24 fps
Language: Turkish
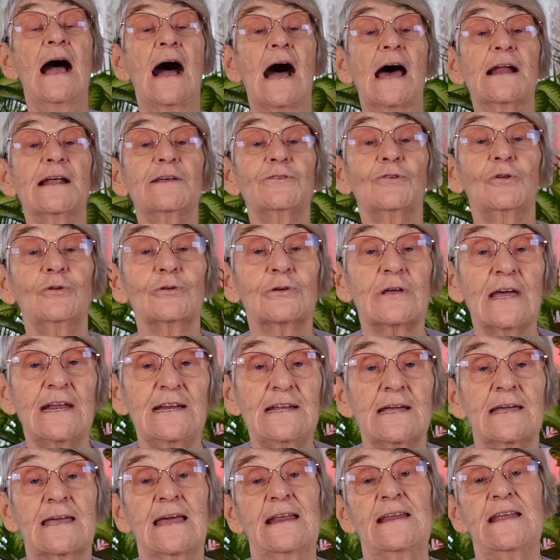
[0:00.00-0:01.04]
Anadolu
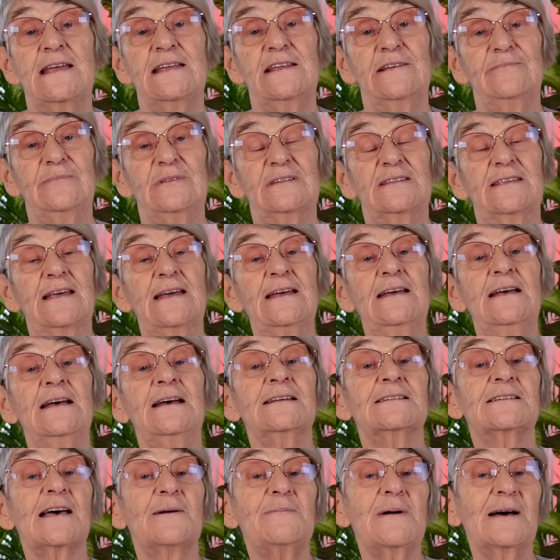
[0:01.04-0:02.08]
geleneğimizde
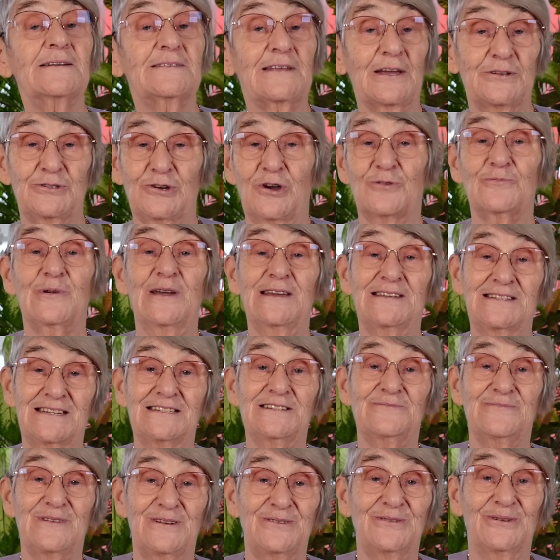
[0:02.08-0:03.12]
sabah da çorba
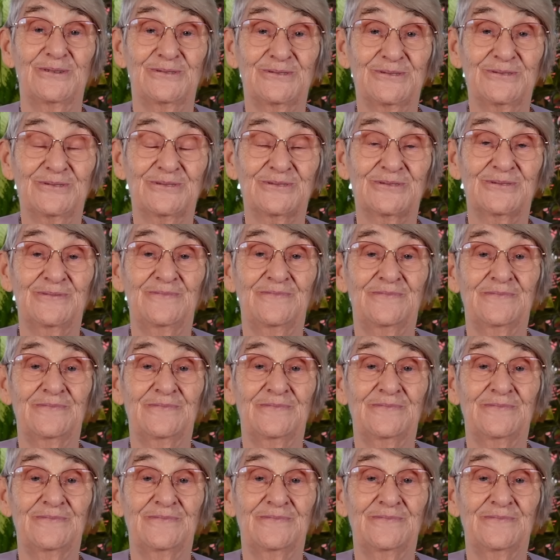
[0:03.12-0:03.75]
içilir biliyorsunuz.